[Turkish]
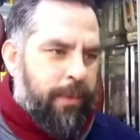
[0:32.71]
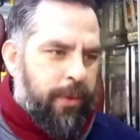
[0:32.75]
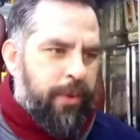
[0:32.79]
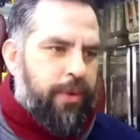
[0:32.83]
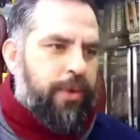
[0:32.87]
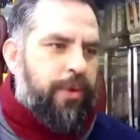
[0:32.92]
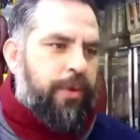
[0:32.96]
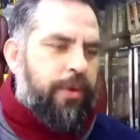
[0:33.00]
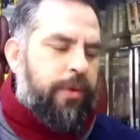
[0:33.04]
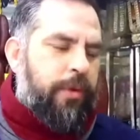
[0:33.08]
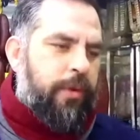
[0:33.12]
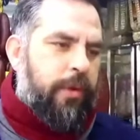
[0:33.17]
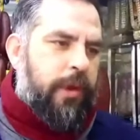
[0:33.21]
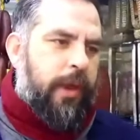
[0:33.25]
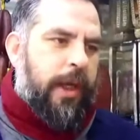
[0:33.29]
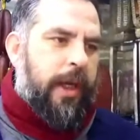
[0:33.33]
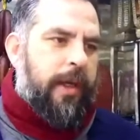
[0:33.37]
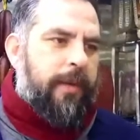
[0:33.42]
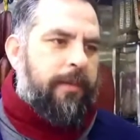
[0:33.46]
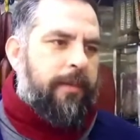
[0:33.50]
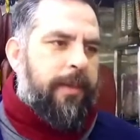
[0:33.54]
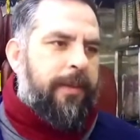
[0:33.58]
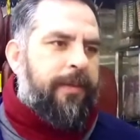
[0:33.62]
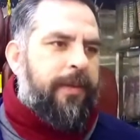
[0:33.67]
bugün
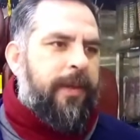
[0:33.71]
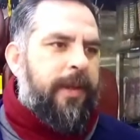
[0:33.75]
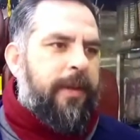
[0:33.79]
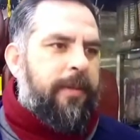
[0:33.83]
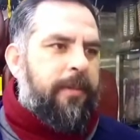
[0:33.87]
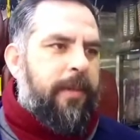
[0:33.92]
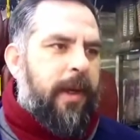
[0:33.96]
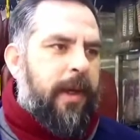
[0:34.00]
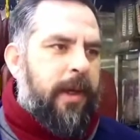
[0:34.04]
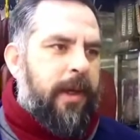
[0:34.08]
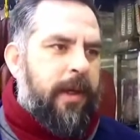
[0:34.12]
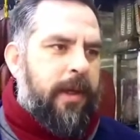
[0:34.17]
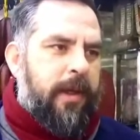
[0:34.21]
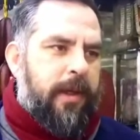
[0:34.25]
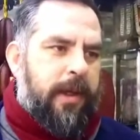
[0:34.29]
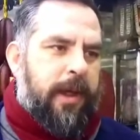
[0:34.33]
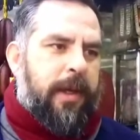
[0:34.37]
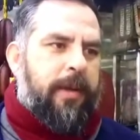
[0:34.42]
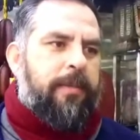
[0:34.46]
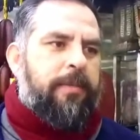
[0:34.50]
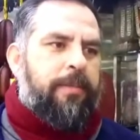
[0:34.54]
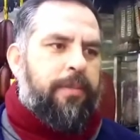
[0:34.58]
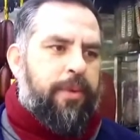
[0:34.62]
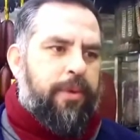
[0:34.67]
yani bir firma
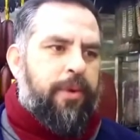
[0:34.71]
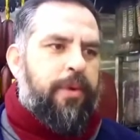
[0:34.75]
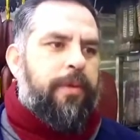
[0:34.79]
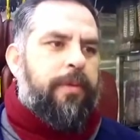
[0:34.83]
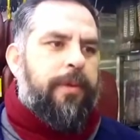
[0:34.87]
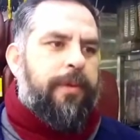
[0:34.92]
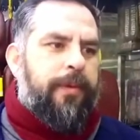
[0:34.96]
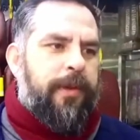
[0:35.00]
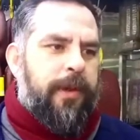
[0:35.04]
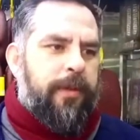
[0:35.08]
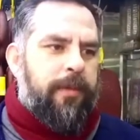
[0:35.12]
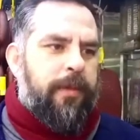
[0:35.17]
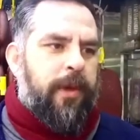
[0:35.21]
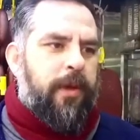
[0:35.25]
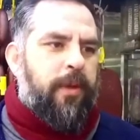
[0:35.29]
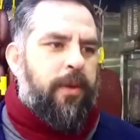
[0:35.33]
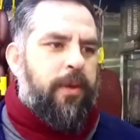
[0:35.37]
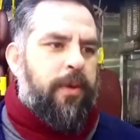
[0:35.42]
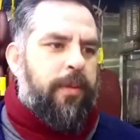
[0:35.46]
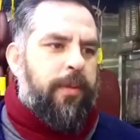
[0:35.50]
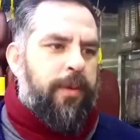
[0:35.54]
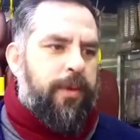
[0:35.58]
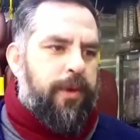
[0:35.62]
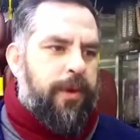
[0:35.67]
yani büyük bir firma,
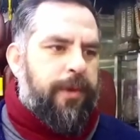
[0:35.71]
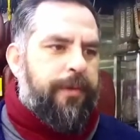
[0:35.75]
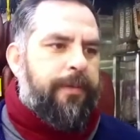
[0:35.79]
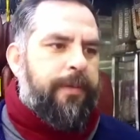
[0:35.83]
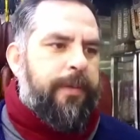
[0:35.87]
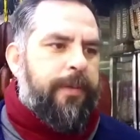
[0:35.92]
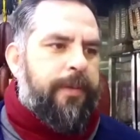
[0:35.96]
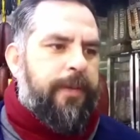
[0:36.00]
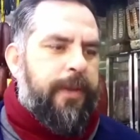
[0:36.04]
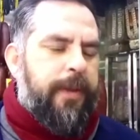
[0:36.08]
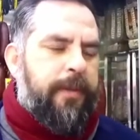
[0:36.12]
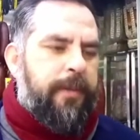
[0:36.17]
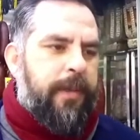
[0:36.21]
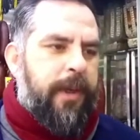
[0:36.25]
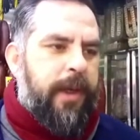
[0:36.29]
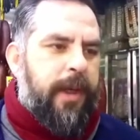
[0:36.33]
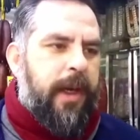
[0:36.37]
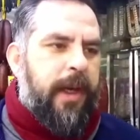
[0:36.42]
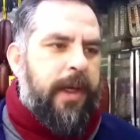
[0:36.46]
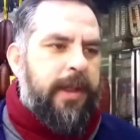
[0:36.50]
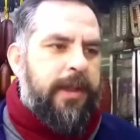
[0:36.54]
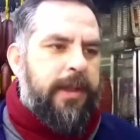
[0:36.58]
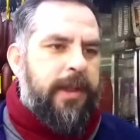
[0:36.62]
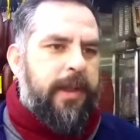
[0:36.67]
lokomotif bir firma,
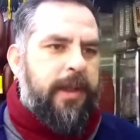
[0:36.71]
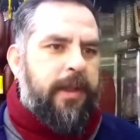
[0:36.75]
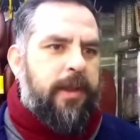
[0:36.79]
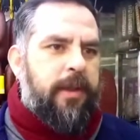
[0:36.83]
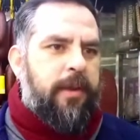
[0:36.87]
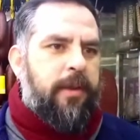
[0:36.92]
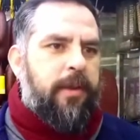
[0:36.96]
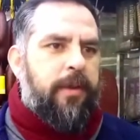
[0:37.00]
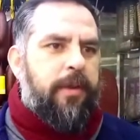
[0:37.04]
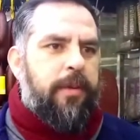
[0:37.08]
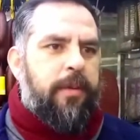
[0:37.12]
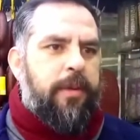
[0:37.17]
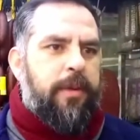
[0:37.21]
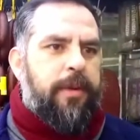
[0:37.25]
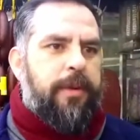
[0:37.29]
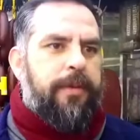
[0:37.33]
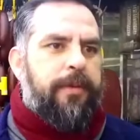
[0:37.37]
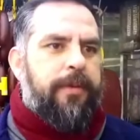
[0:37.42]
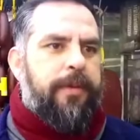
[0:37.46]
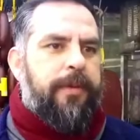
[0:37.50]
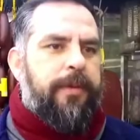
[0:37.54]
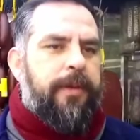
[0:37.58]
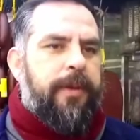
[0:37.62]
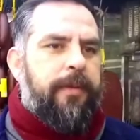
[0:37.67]
Kayseri'nin
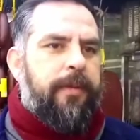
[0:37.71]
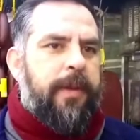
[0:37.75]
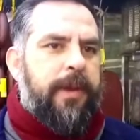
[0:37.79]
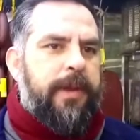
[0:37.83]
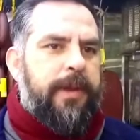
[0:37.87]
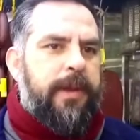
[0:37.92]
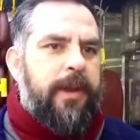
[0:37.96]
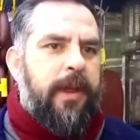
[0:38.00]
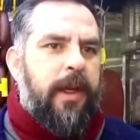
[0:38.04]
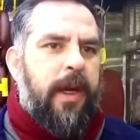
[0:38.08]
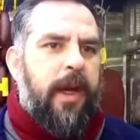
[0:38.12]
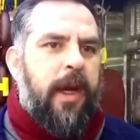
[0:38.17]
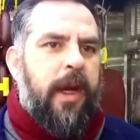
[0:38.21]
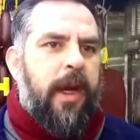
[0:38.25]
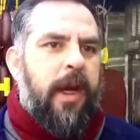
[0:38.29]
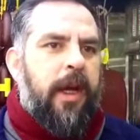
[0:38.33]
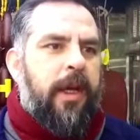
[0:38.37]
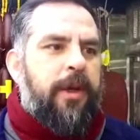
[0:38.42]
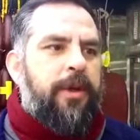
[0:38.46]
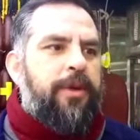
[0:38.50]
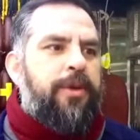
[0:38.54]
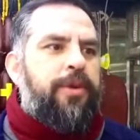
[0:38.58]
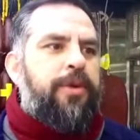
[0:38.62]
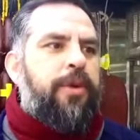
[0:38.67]
lokomotif bir firması
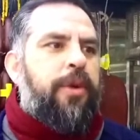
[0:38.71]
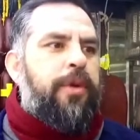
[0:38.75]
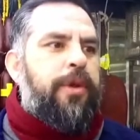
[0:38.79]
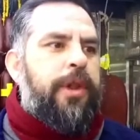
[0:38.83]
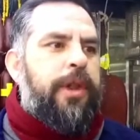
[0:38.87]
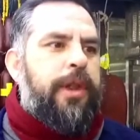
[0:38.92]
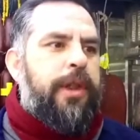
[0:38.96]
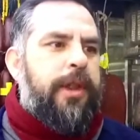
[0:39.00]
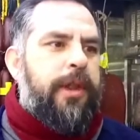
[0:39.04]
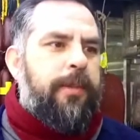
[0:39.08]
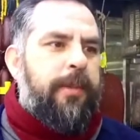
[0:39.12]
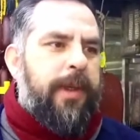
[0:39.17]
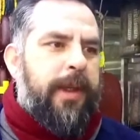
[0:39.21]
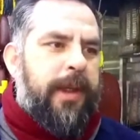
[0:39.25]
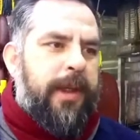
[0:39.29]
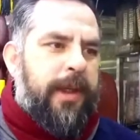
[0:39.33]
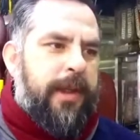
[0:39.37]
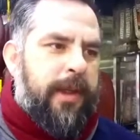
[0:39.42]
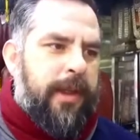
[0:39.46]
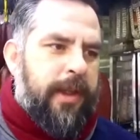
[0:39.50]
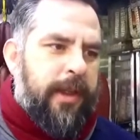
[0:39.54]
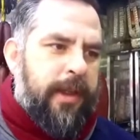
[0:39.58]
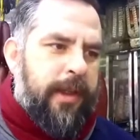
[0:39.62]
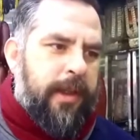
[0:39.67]
%10 indirime
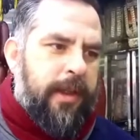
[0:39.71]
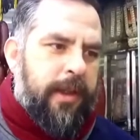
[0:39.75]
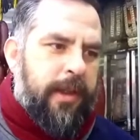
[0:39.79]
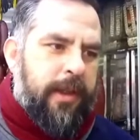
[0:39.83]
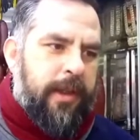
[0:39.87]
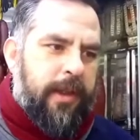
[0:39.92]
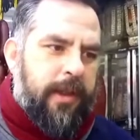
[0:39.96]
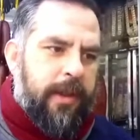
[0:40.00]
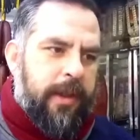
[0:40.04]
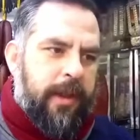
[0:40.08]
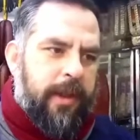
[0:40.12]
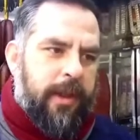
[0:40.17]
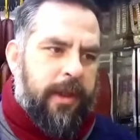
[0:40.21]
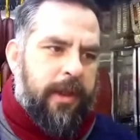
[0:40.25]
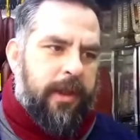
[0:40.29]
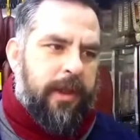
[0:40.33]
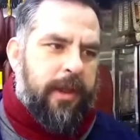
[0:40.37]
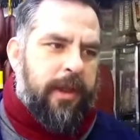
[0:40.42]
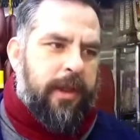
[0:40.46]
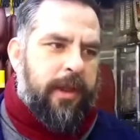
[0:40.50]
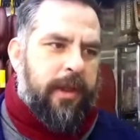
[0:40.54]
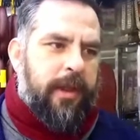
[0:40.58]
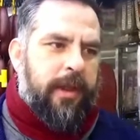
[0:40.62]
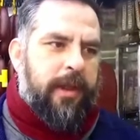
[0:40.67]
gittiğini
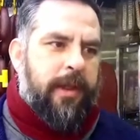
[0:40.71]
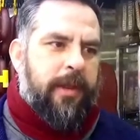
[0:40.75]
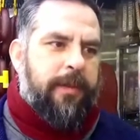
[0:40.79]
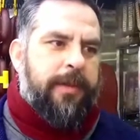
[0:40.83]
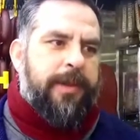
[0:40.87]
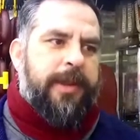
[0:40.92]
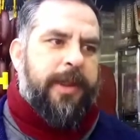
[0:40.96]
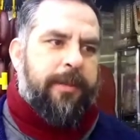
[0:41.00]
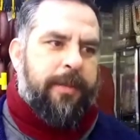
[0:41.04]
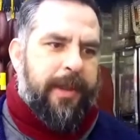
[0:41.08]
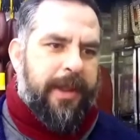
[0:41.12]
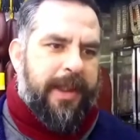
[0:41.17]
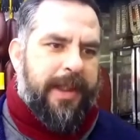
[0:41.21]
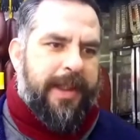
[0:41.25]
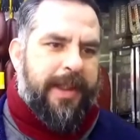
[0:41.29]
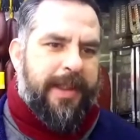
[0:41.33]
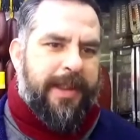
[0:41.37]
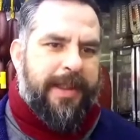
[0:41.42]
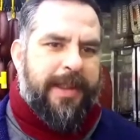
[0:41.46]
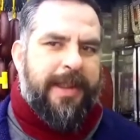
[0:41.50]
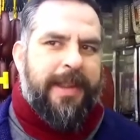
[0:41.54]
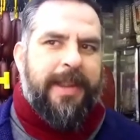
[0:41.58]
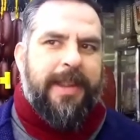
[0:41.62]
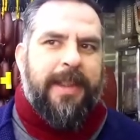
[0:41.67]
e, bize
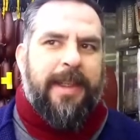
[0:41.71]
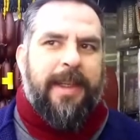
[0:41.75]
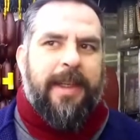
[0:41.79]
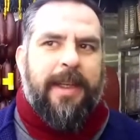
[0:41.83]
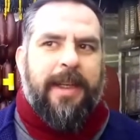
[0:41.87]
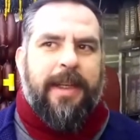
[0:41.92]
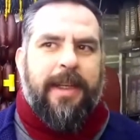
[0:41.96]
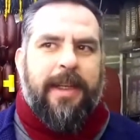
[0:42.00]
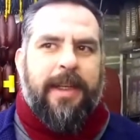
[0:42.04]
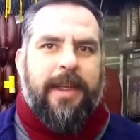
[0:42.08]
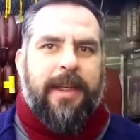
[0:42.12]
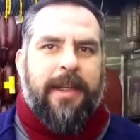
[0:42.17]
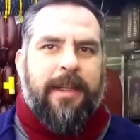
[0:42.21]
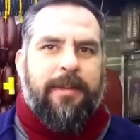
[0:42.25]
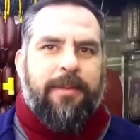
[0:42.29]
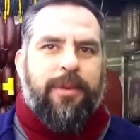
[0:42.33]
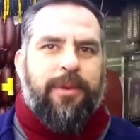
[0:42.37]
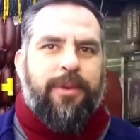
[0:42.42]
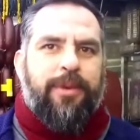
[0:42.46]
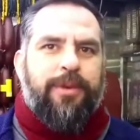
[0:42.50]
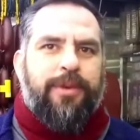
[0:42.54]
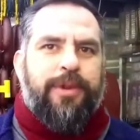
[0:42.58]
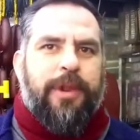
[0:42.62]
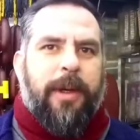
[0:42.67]
bildirdi. E,
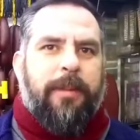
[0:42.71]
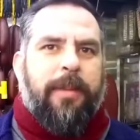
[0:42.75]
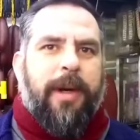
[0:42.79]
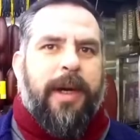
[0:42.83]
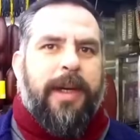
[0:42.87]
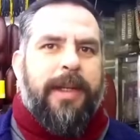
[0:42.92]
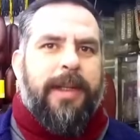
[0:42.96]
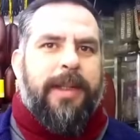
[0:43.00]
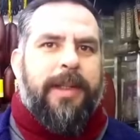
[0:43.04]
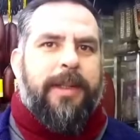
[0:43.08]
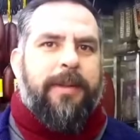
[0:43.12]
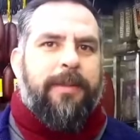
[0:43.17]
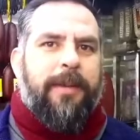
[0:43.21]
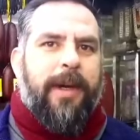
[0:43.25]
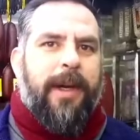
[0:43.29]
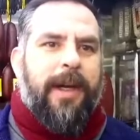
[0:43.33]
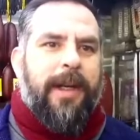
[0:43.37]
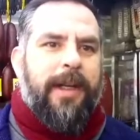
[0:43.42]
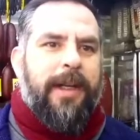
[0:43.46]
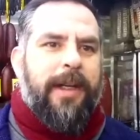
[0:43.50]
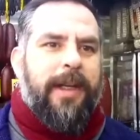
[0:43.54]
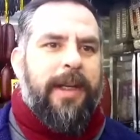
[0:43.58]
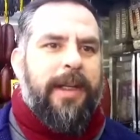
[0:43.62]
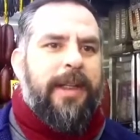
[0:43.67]
bugün sabah
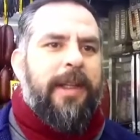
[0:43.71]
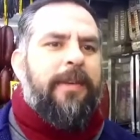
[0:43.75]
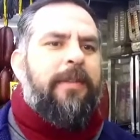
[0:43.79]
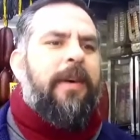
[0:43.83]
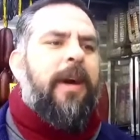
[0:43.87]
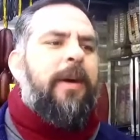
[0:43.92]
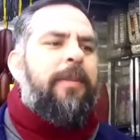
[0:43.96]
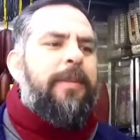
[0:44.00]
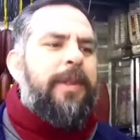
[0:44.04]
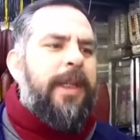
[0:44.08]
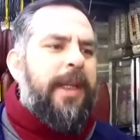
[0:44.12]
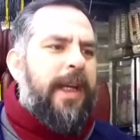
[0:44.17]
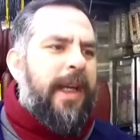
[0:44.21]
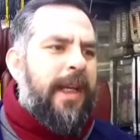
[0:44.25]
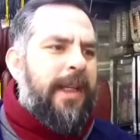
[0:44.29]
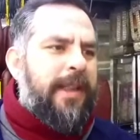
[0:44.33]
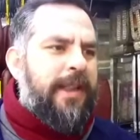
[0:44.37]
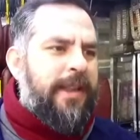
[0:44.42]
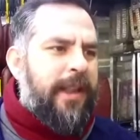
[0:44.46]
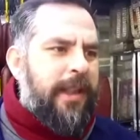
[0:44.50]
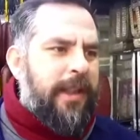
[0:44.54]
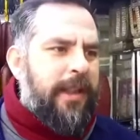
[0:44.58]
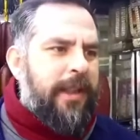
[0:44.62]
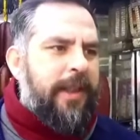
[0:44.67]
itibariyle devamı da
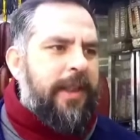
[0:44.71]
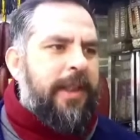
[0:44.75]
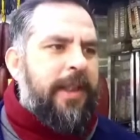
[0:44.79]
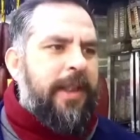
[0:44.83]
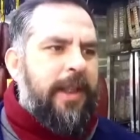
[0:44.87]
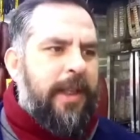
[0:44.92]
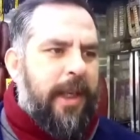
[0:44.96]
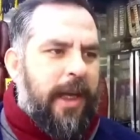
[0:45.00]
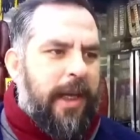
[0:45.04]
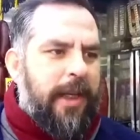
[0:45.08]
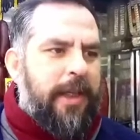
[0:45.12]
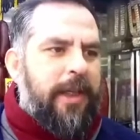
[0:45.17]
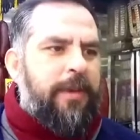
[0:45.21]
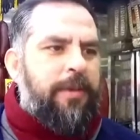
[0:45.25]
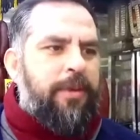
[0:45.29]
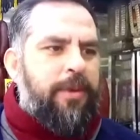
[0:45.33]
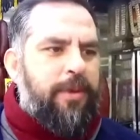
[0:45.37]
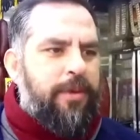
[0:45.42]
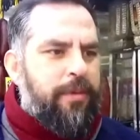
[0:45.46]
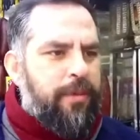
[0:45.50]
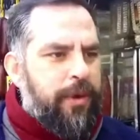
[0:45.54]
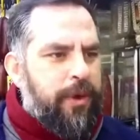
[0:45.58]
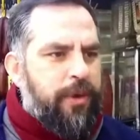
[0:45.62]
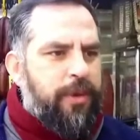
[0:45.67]
gelecektir illa ki
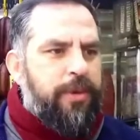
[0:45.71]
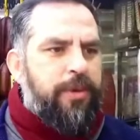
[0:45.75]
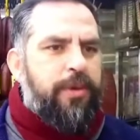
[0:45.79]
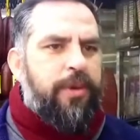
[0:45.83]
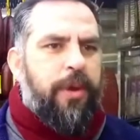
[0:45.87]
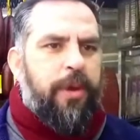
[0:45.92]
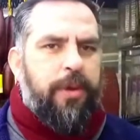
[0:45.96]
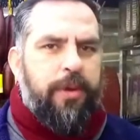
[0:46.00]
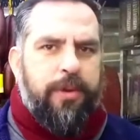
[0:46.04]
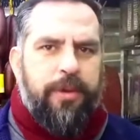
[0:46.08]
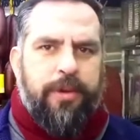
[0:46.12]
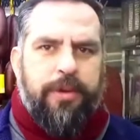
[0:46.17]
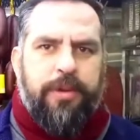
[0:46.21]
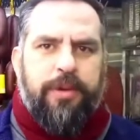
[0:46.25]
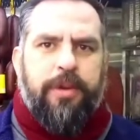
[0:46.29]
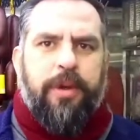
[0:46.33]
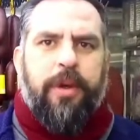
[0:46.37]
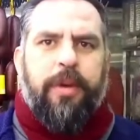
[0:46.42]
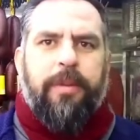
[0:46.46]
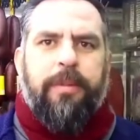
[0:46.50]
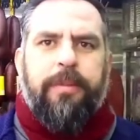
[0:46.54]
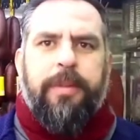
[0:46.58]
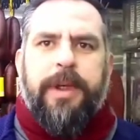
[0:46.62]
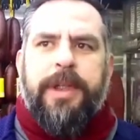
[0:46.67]
bunun bir
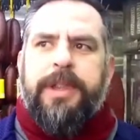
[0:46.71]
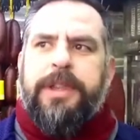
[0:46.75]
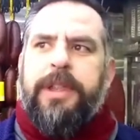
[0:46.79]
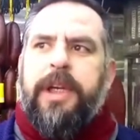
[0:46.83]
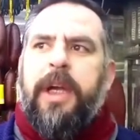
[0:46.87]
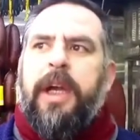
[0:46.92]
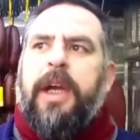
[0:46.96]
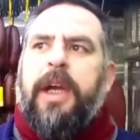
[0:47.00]
on beş